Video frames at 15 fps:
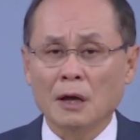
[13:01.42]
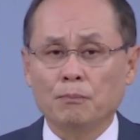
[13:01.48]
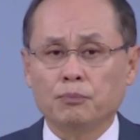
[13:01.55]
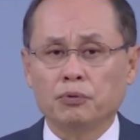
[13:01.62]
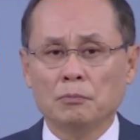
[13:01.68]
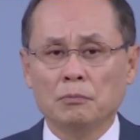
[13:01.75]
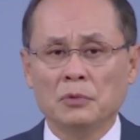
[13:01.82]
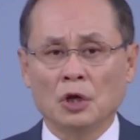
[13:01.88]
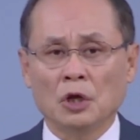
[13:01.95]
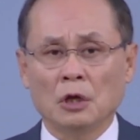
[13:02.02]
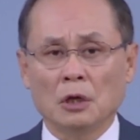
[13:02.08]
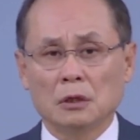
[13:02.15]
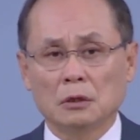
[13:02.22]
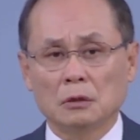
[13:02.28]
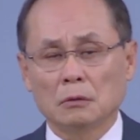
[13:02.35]

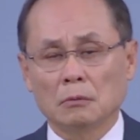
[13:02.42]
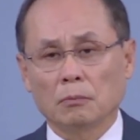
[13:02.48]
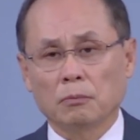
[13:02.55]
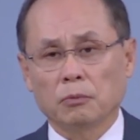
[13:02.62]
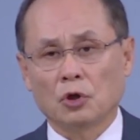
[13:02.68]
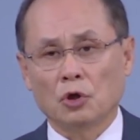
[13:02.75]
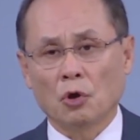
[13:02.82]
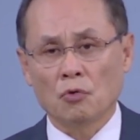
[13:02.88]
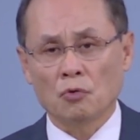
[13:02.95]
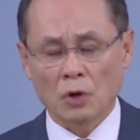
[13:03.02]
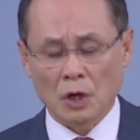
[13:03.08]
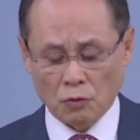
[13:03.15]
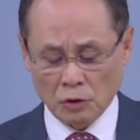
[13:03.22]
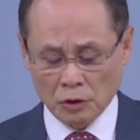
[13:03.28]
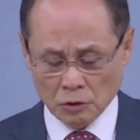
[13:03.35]
분명히
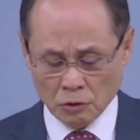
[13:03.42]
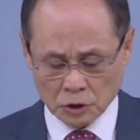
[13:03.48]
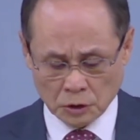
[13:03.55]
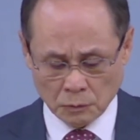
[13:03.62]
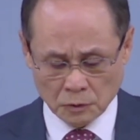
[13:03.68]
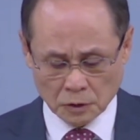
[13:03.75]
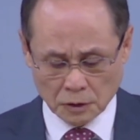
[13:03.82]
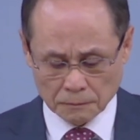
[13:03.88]
경고하고 있는 것입니다.